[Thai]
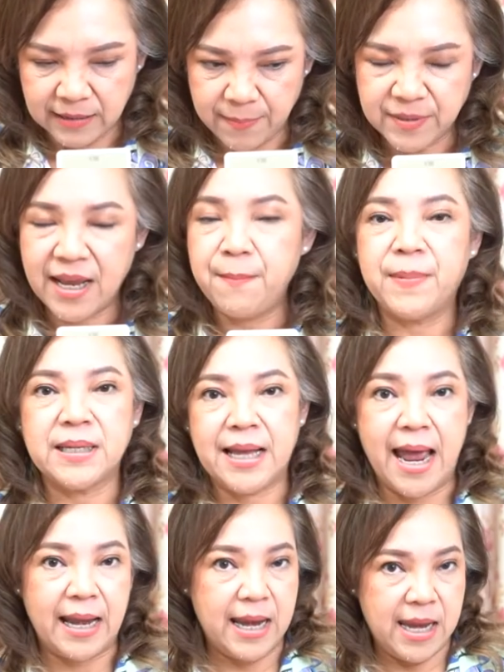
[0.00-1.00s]
ทับเส้นประ
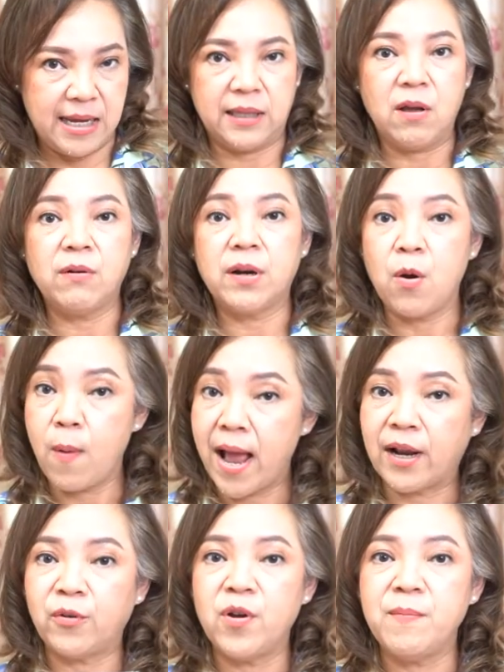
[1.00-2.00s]
สาทอะไรอย่างเงี้ยต้องระวั
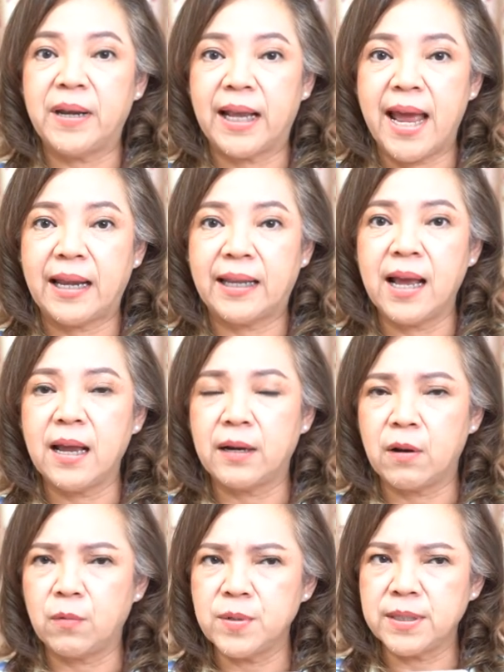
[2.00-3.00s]
งด้วยเหมือนกันถ้าเกิด
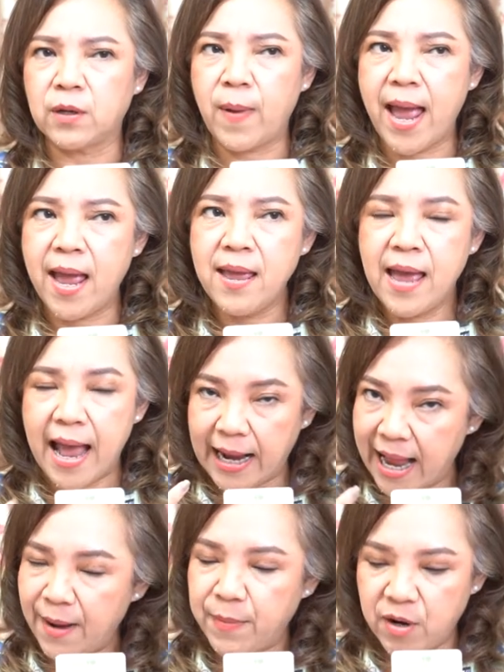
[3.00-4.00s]
เรารู้สึกว่าอา
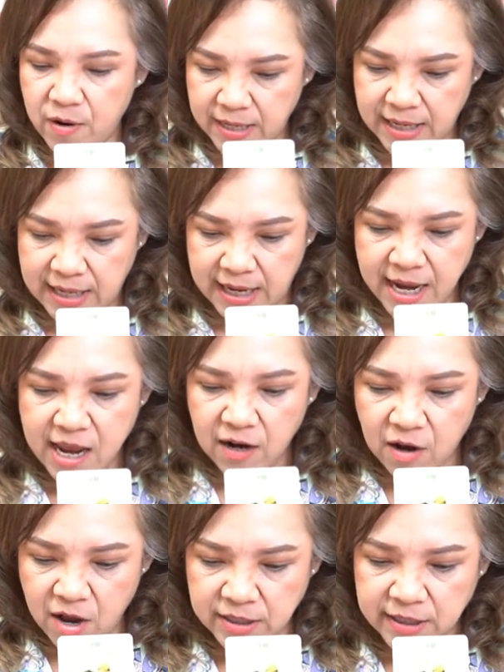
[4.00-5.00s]
การไม่ค่อยดี
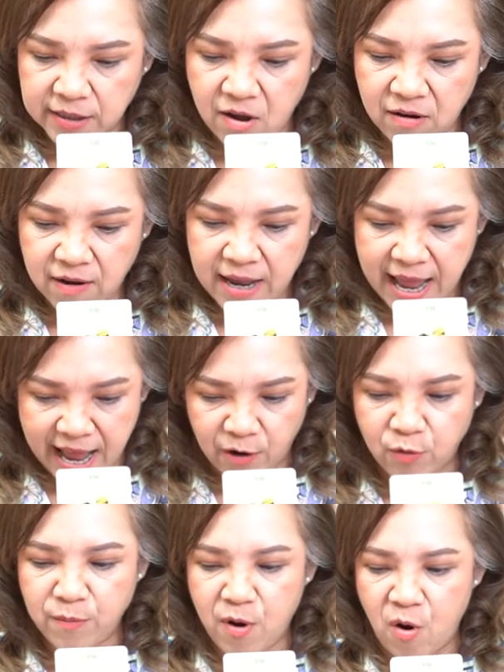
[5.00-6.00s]
ก็จะต้องหา
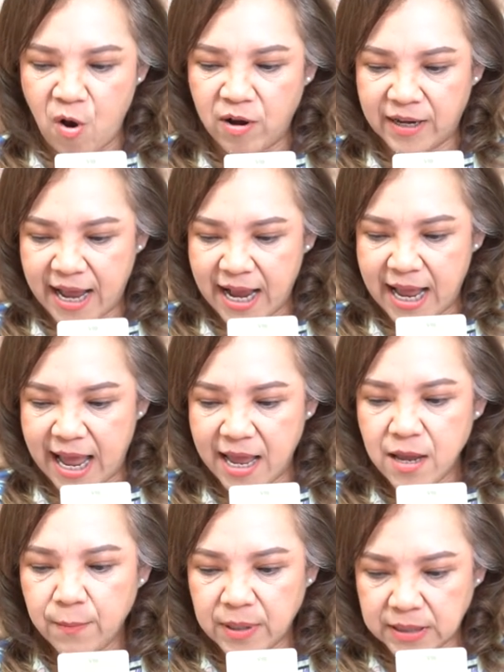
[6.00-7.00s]
คุณหมอนะคะ
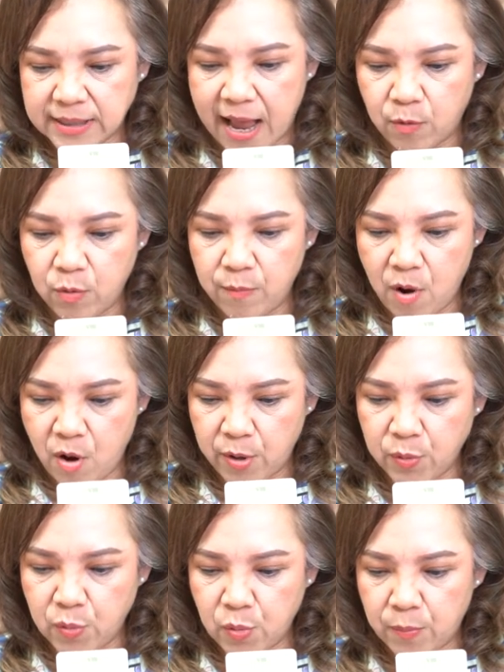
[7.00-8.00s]
ปรึกษาคุณหมอ
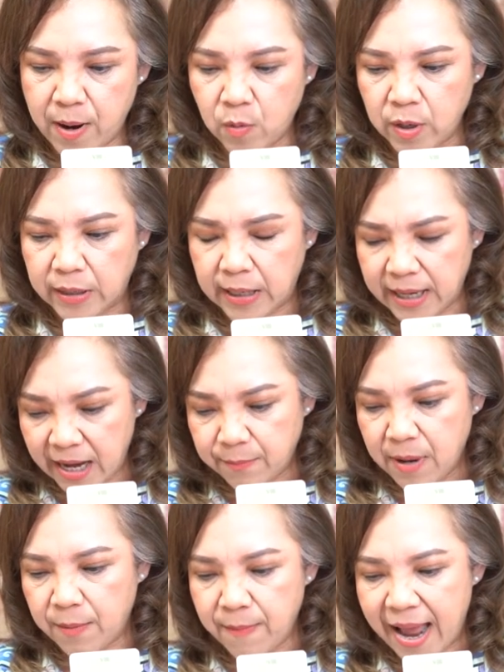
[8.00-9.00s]
ดูบางคนเครียด
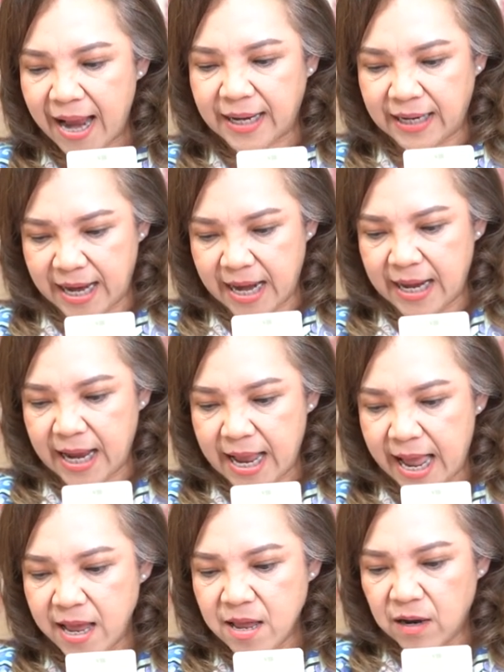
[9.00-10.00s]
มากๆอย่างเงี้ยนะ
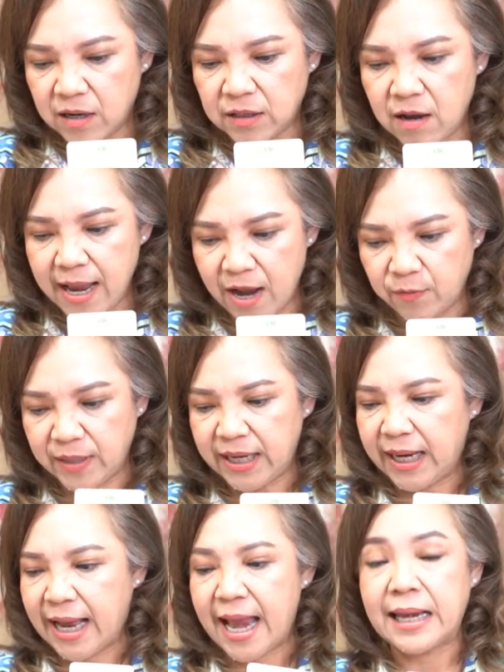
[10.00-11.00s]
คะก็ต้องหาวิ
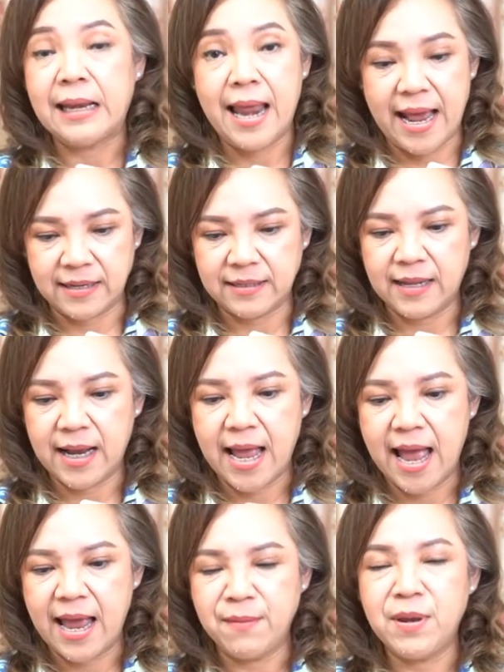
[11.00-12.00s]
ธีการรีแลกซ์นะ
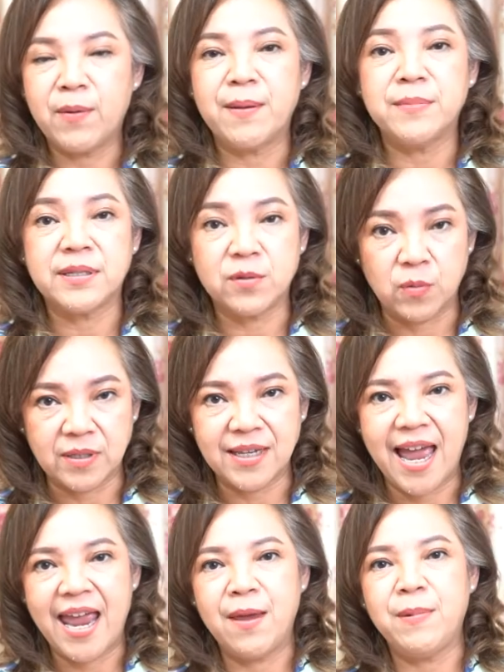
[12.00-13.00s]
คะให้มีความสุข
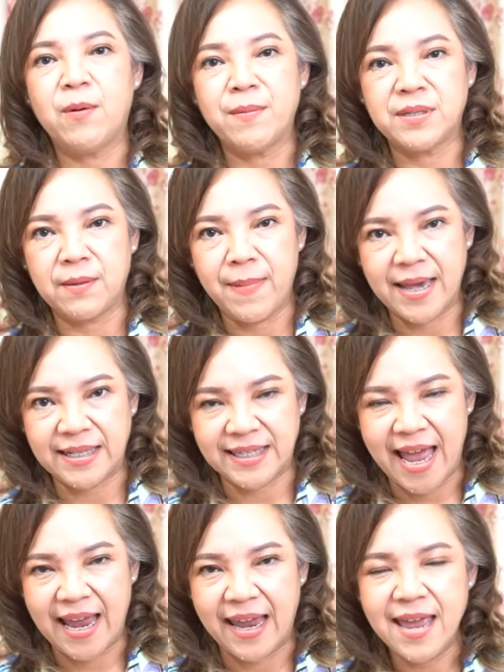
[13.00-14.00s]
ใจให้มีความสบาย
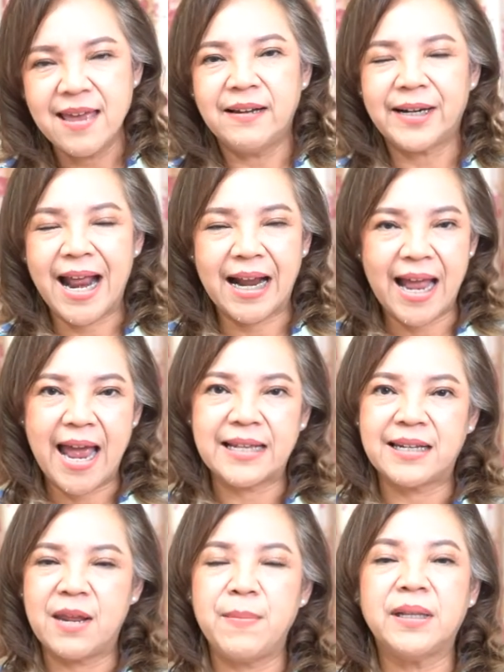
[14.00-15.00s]
ใจร่างกาย
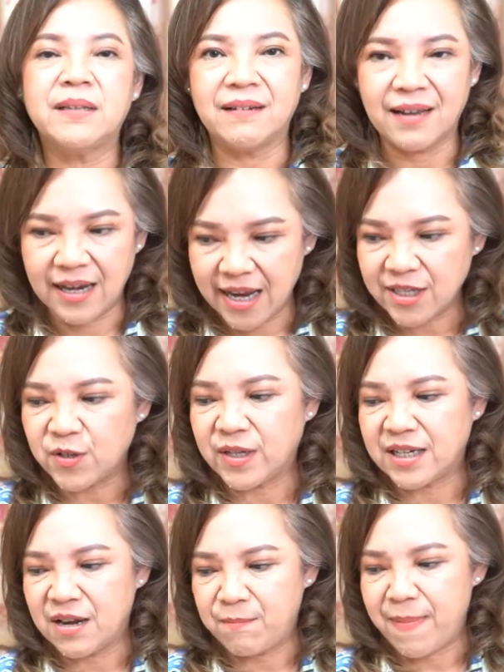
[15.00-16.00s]
จะได้ไม่ตึงเครียดจน
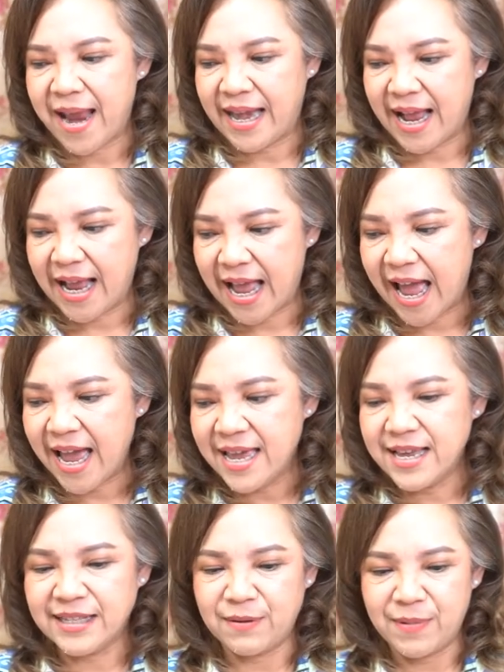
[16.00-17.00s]
เกินไปนะคะ
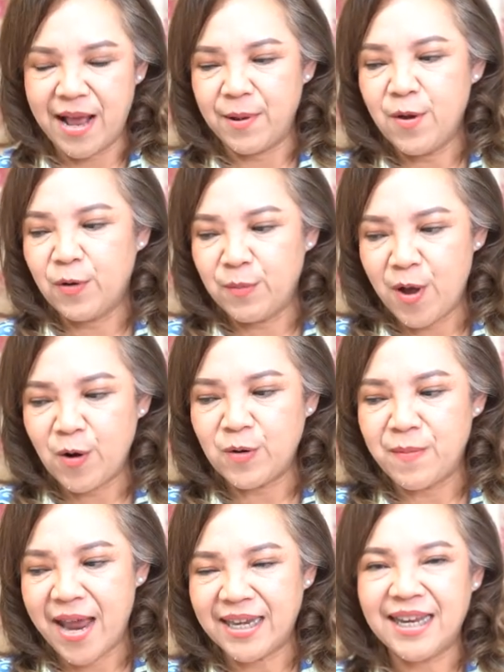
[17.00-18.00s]
สำหรับคุณพ่อคุ
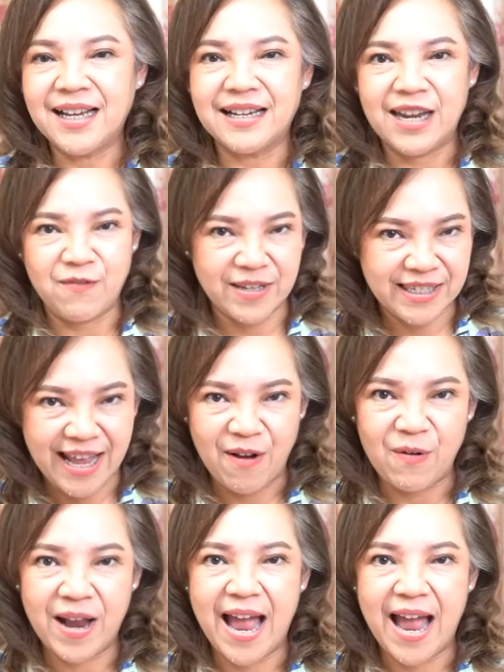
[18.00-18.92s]
ณแม่ที่เกิดในวันเสาร์